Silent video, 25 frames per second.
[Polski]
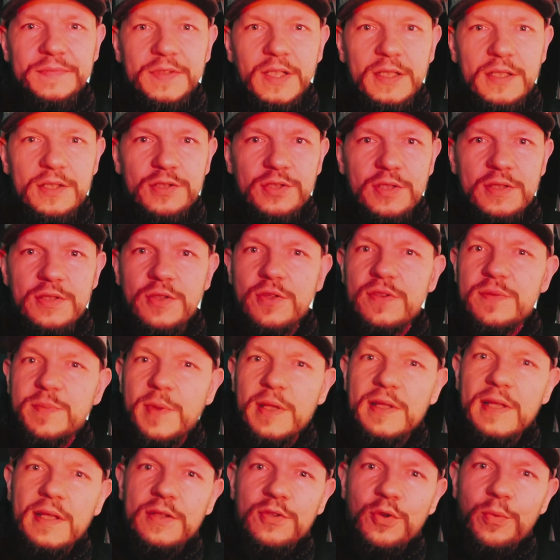Ale że co,
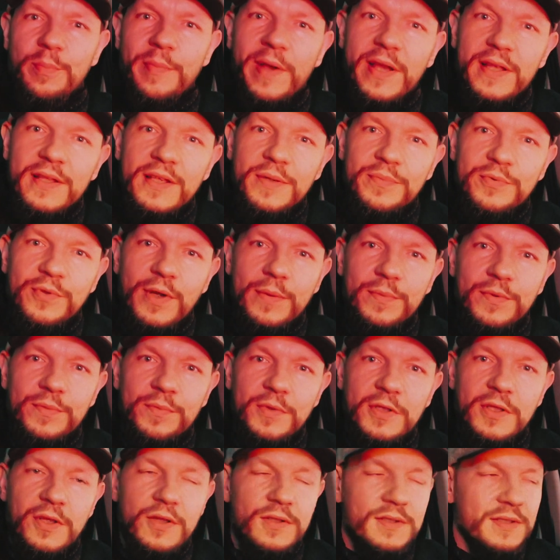zmiana domeny byłaby
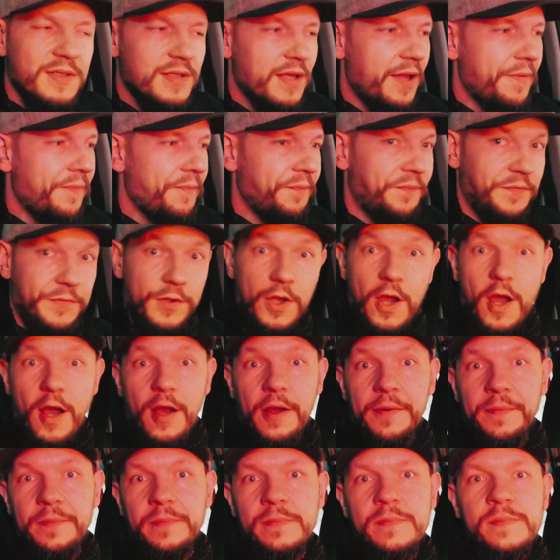myląca?
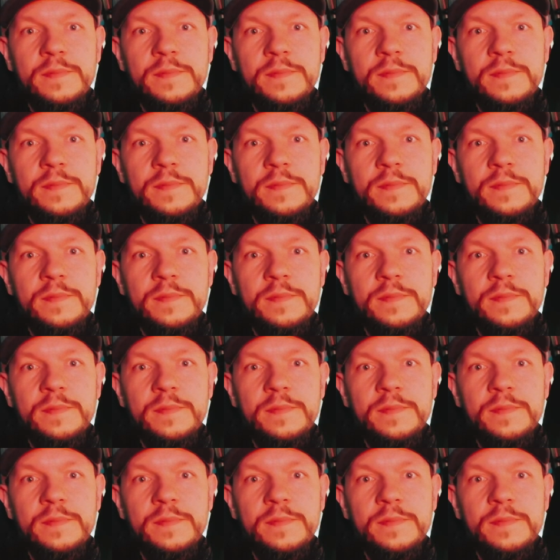Tak.